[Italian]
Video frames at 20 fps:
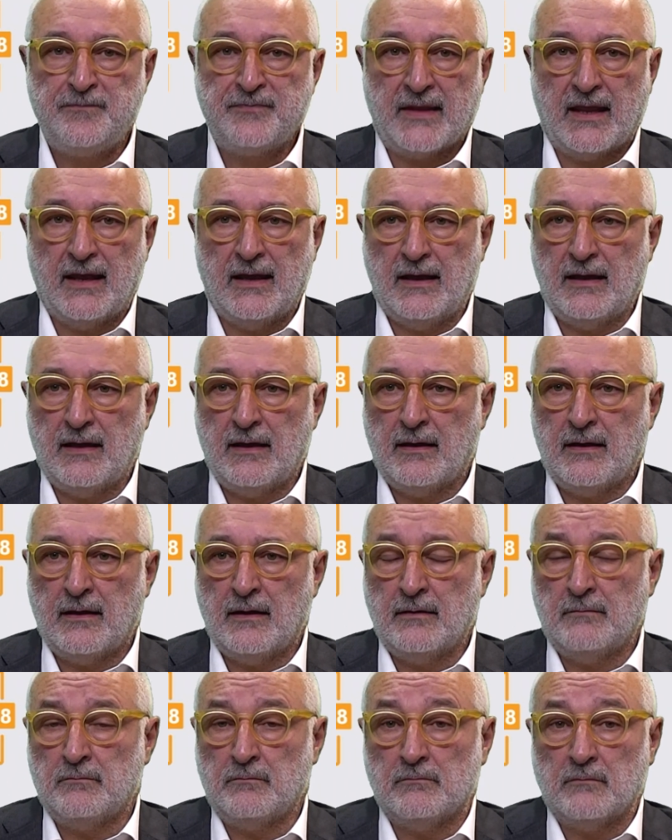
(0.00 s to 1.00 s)
eh,
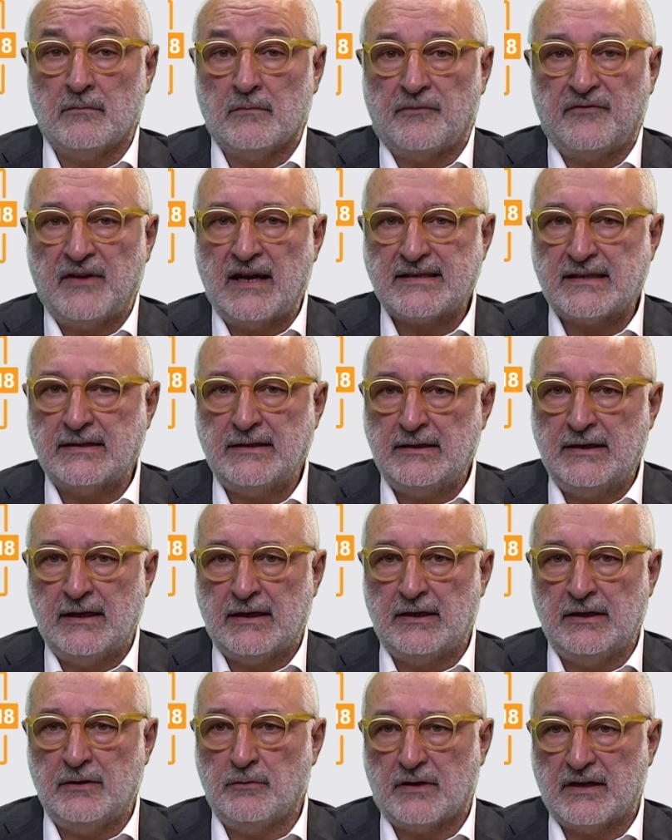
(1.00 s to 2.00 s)
fase di
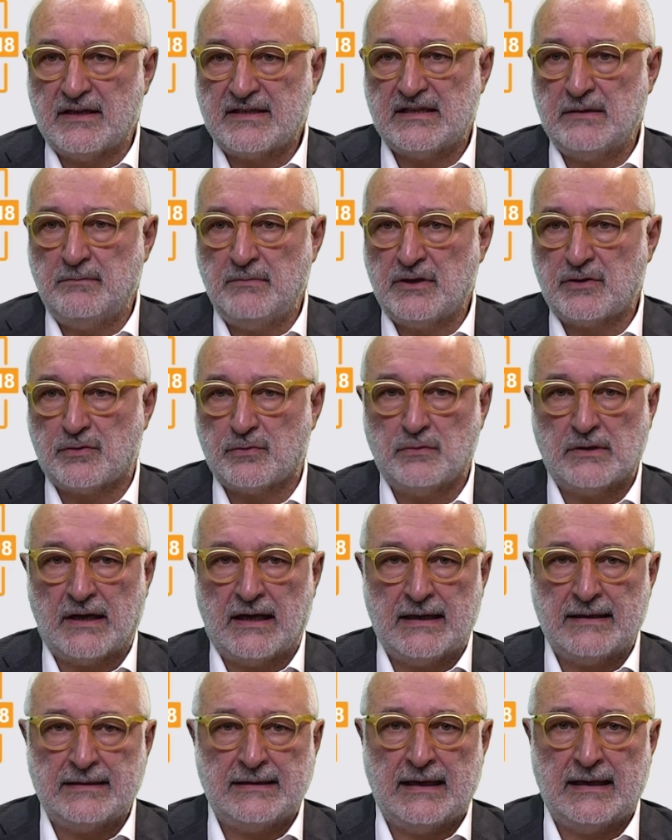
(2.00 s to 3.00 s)
declino che si
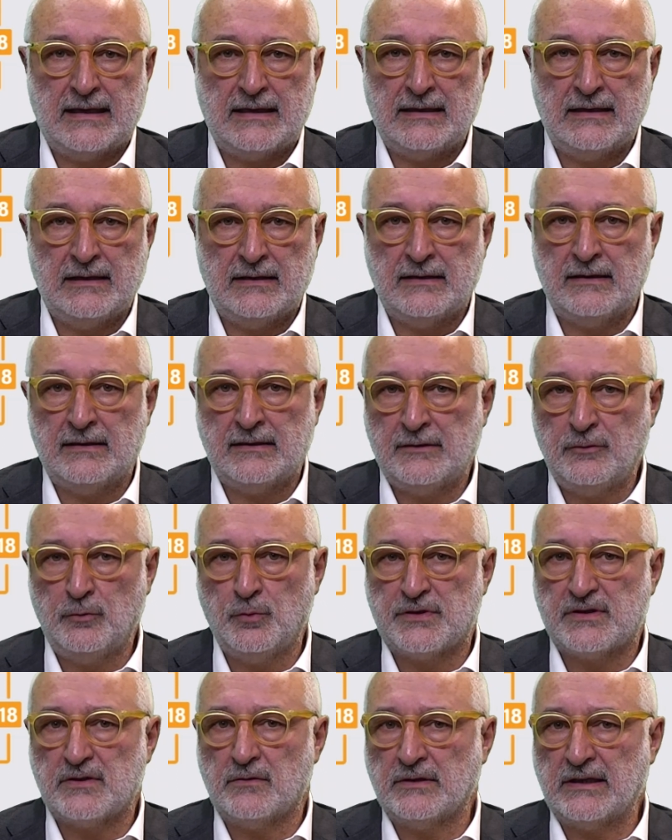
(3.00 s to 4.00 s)
misura dalla
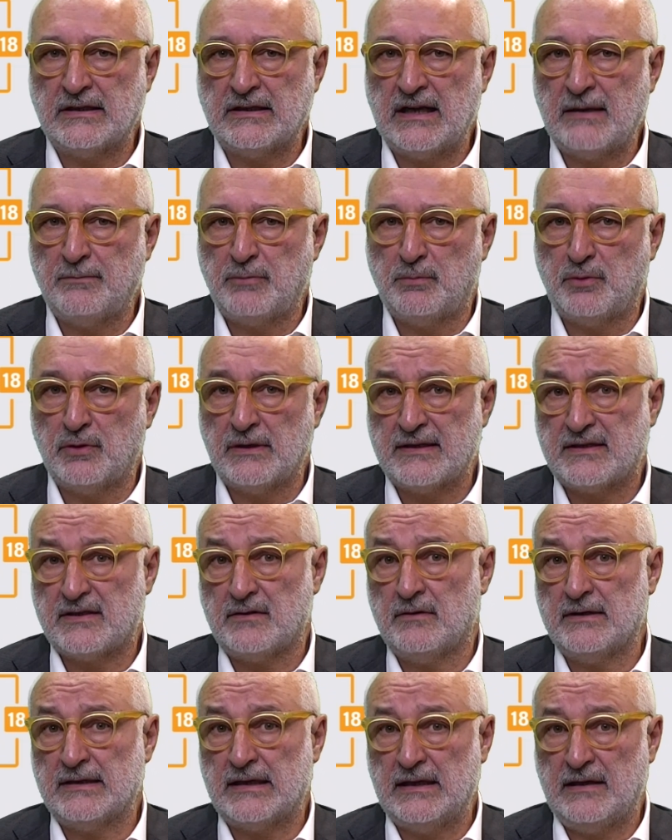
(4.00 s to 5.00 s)
riduzione della
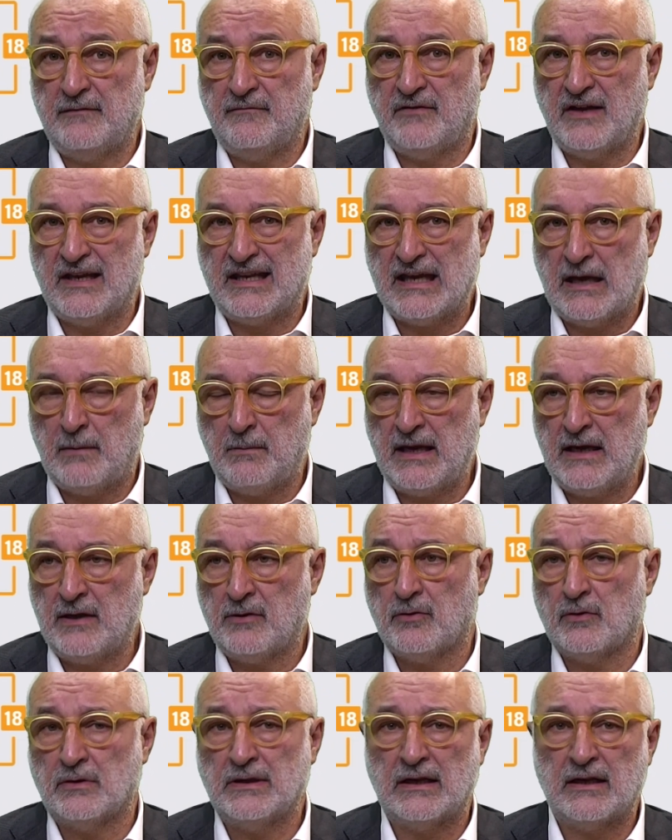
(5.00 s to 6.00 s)
popolazione,
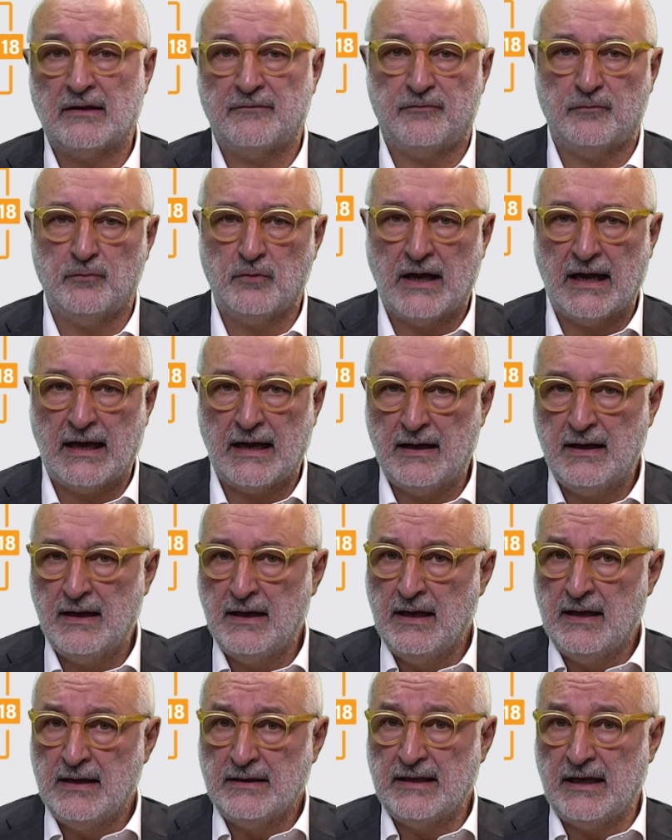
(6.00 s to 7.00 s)
dall'invecchiamento, dalla fuga
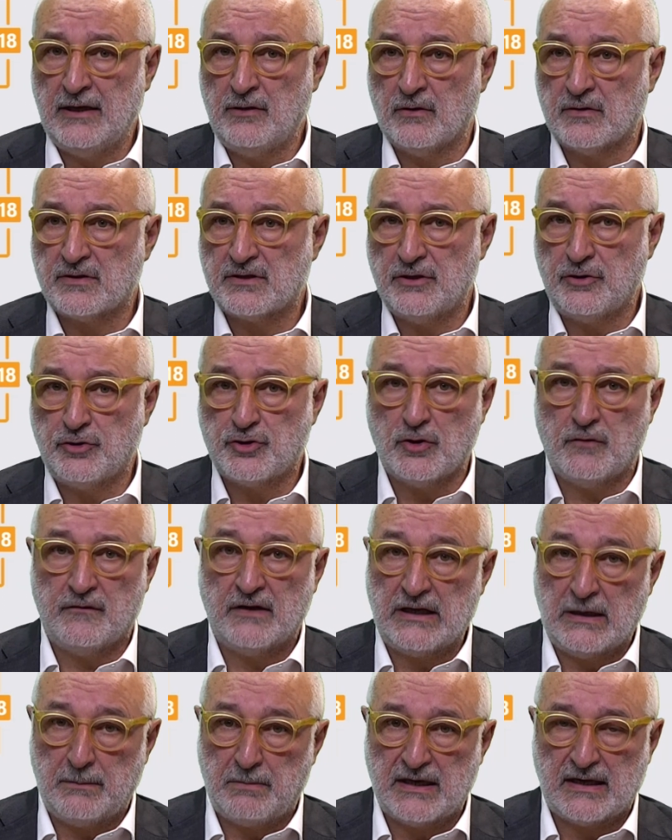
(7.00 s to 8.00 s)
dei nostri
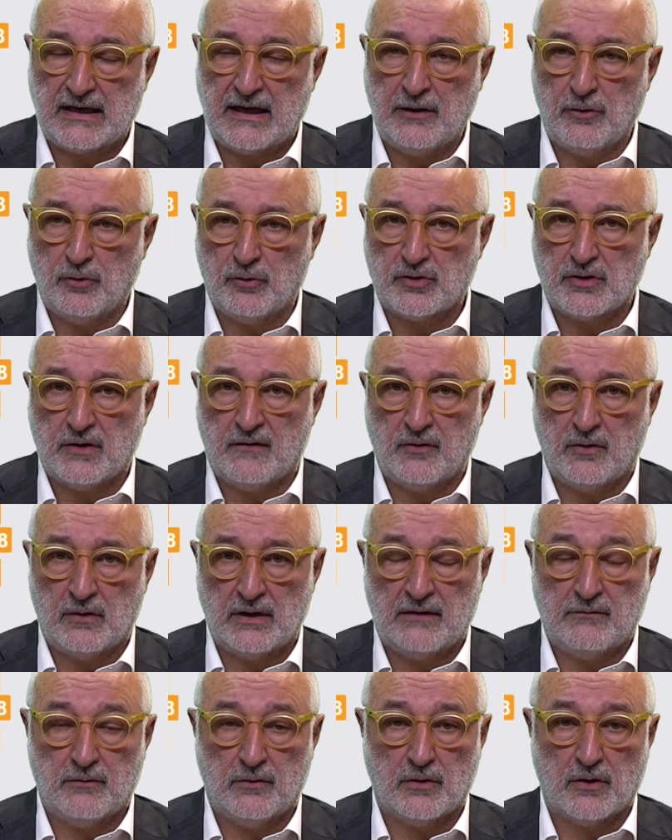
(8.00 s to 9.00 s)
giovani perché non trovano
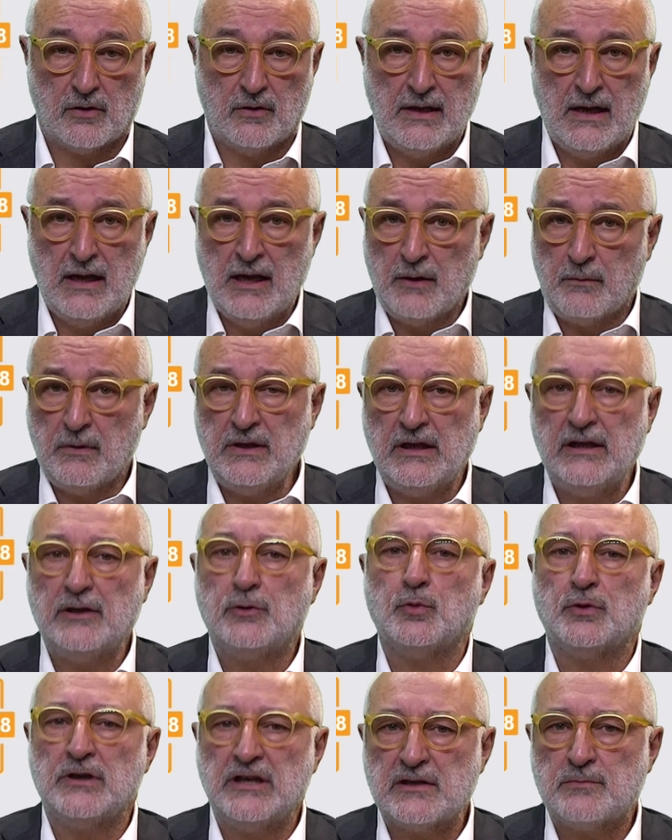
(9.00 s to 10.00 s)
lavoro. Quindi il
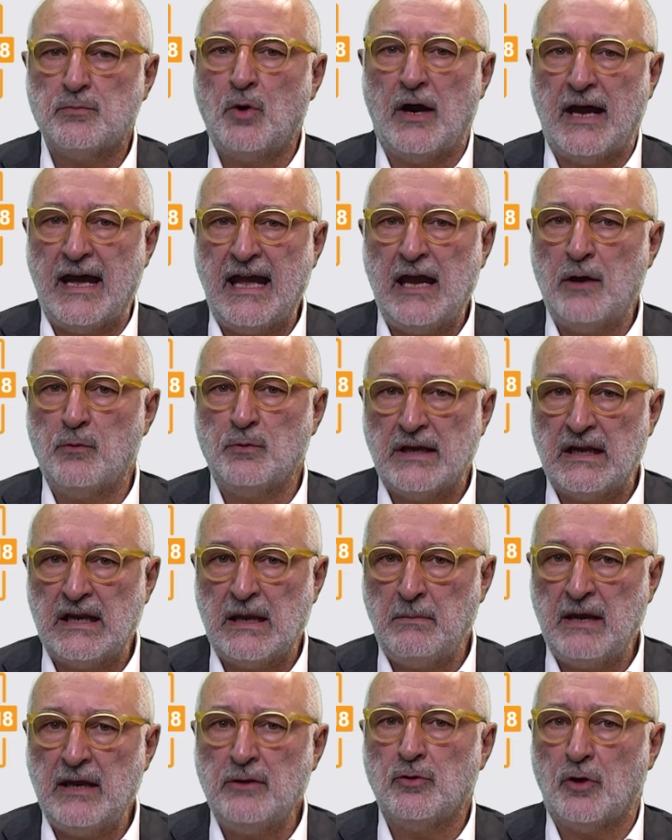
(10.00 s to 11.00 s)
turismo è un
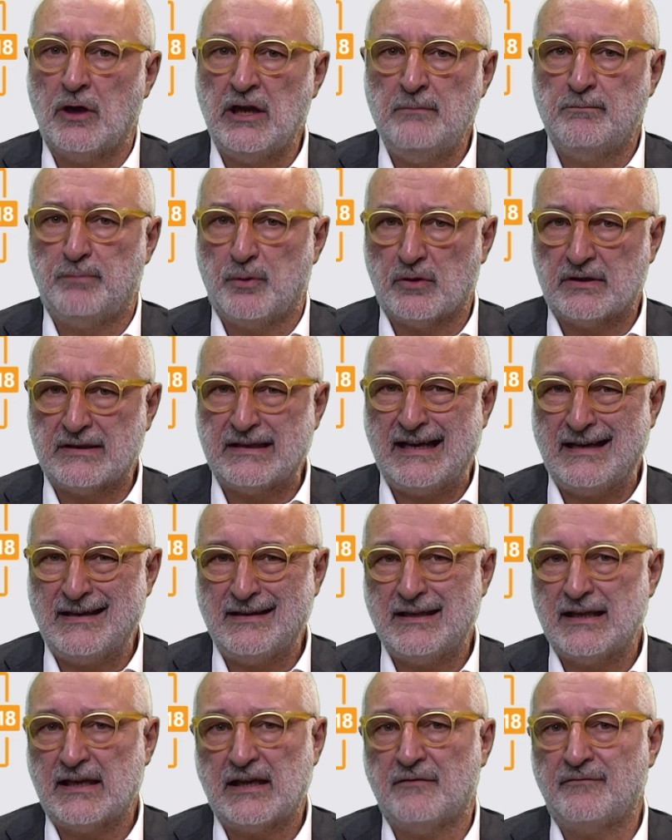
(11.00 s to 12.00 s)
elemento
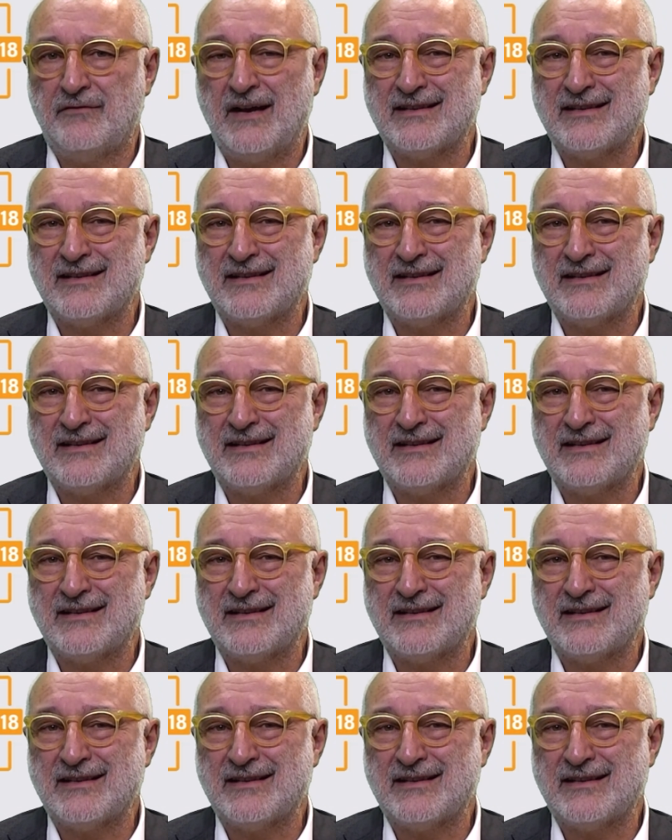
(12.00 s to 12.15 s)
importante che va